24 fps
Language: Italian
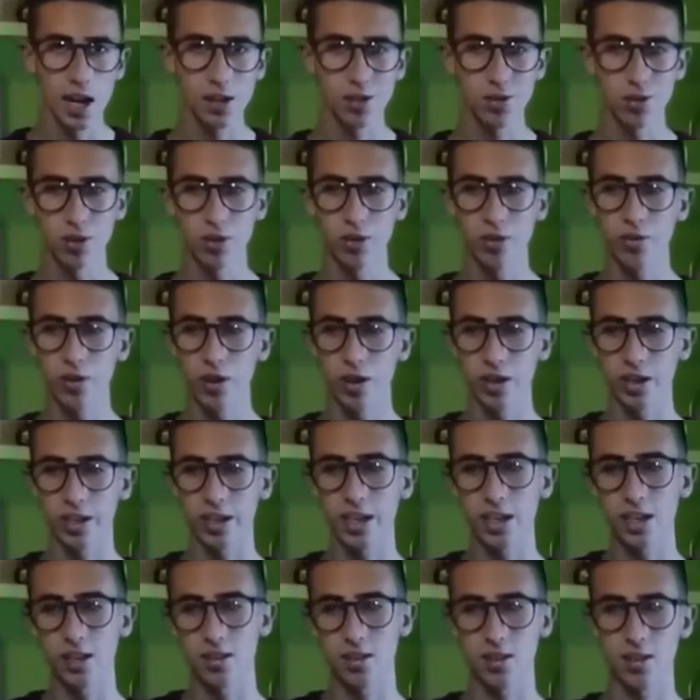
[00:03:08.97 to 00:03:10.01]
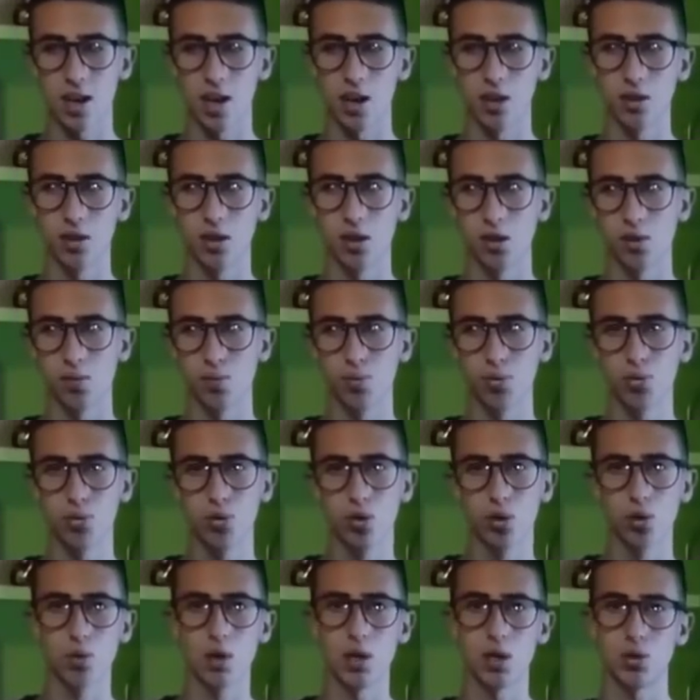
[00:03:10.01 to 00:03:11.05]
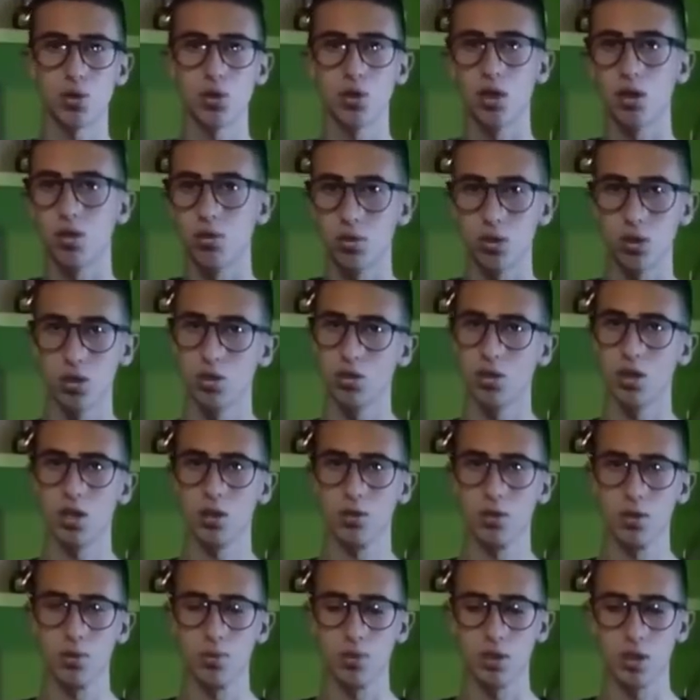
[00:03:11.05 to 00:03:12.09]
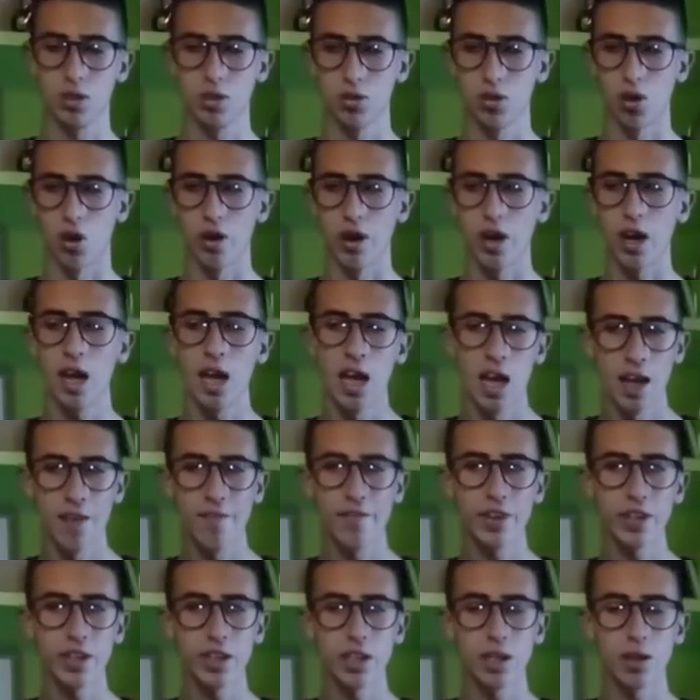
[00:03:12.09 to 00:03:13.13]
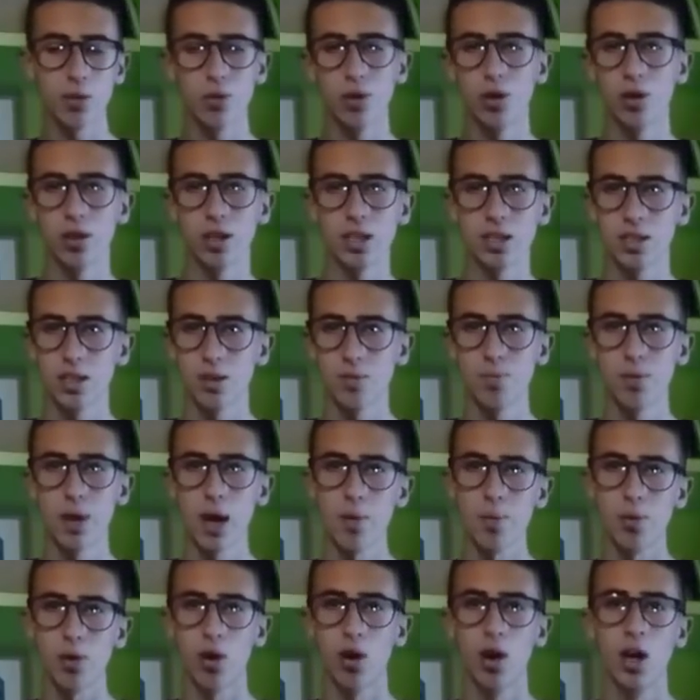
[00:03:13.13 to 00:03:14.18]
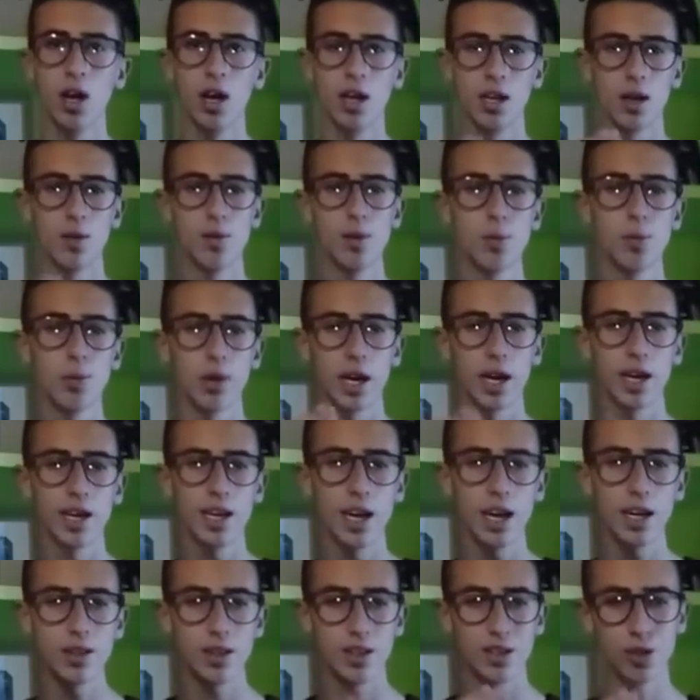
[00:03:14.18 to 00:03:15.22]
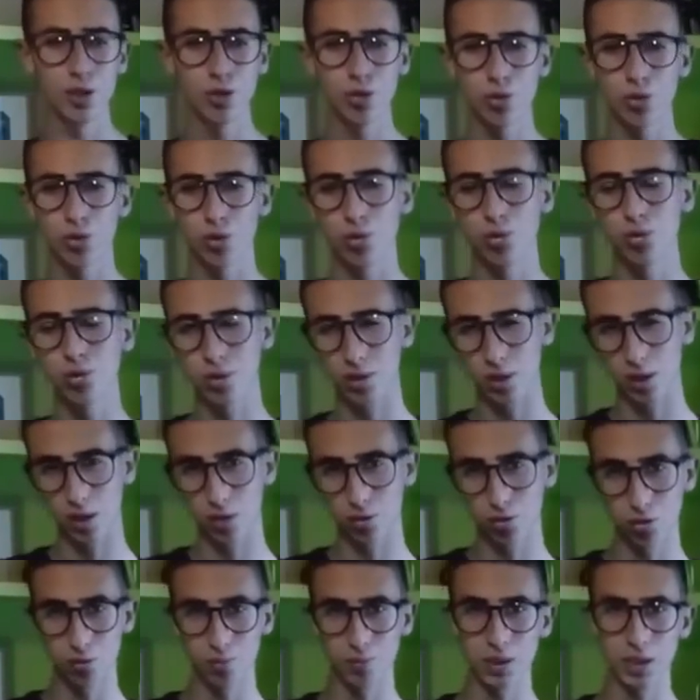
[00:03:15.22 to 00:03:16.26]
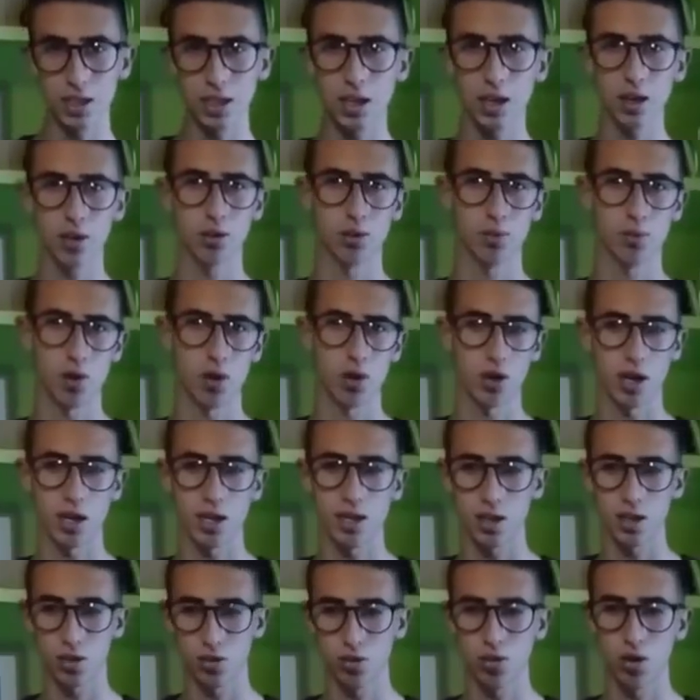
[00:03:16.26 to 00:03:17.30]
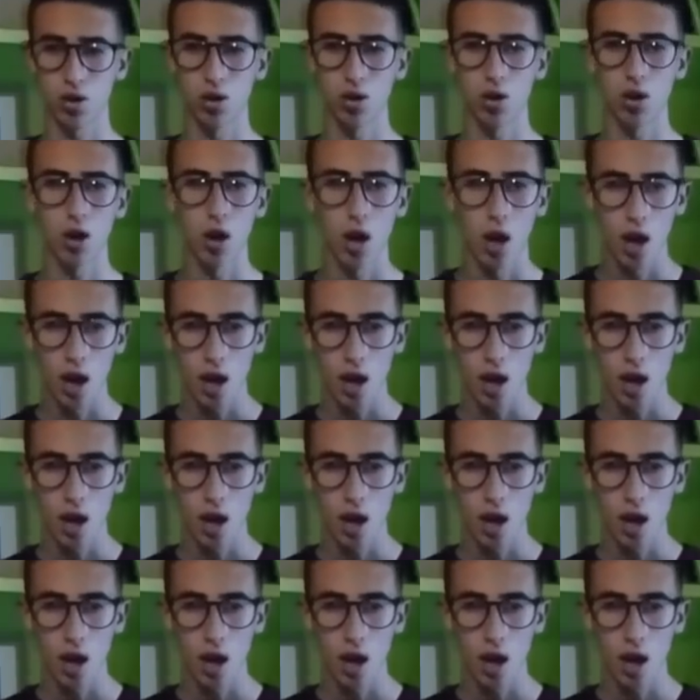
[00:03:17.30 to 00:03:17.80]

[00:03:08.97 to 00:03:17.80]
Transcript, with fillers: e sono poi chi è stato appunto questo che ha ucciso le sue persone. Infatti da quello che sappiamo, sappiamo che Kaido ha distrutto tutta la ciurma di Gekko Moria da solo.